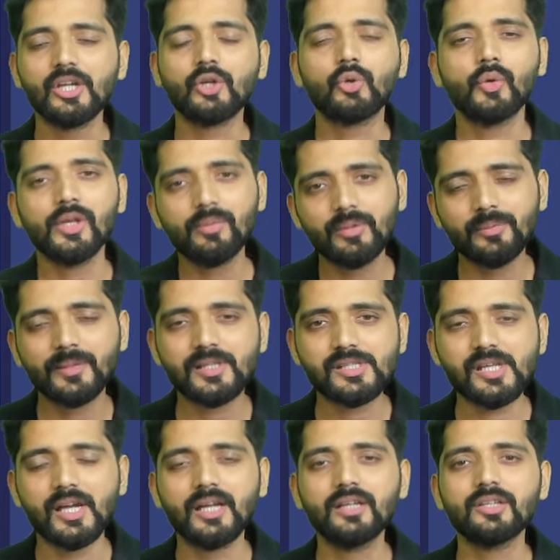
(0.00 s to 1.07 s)
कोई भी
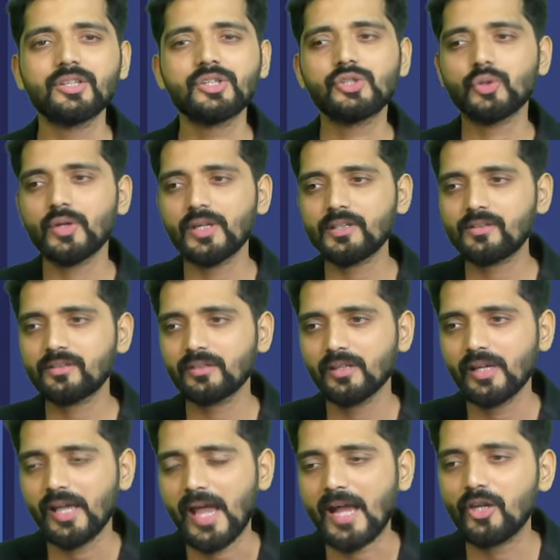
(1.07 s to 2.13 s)
बच्चा जो इस
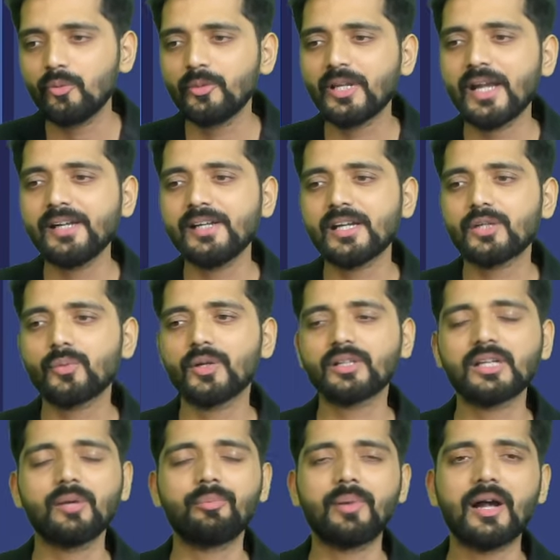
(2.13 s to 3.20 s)
एल्यूमिनाई नेटवर्क
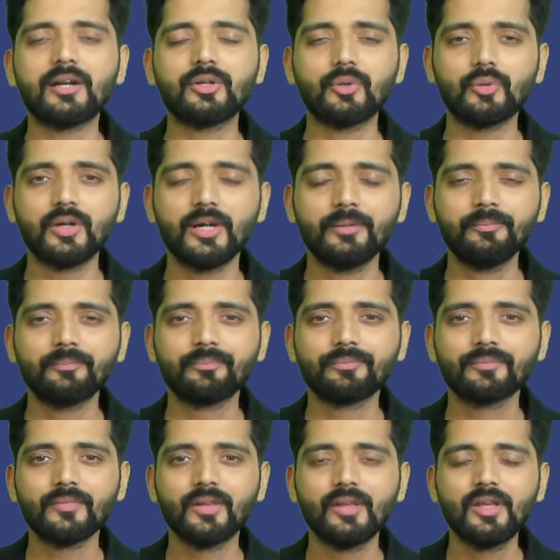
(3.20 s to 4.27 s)
का पार्ट होगा
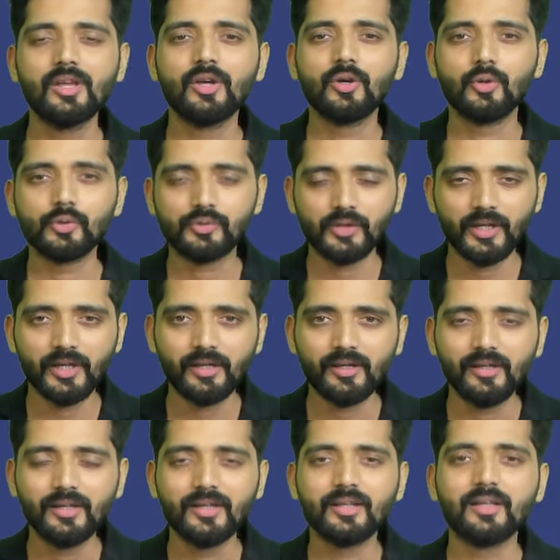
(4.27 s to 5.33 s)
उसे
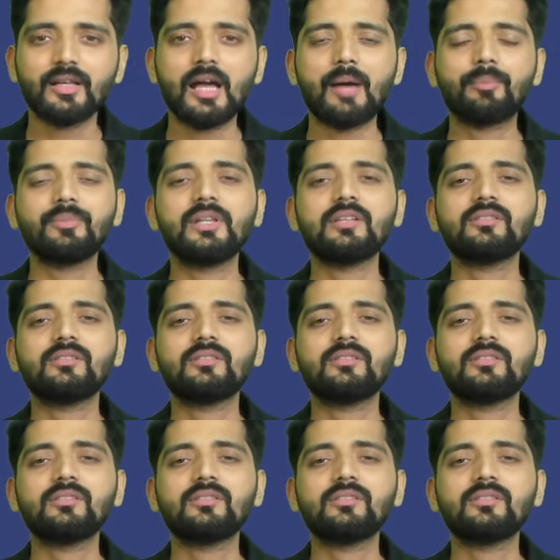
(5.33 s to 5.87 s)
अपने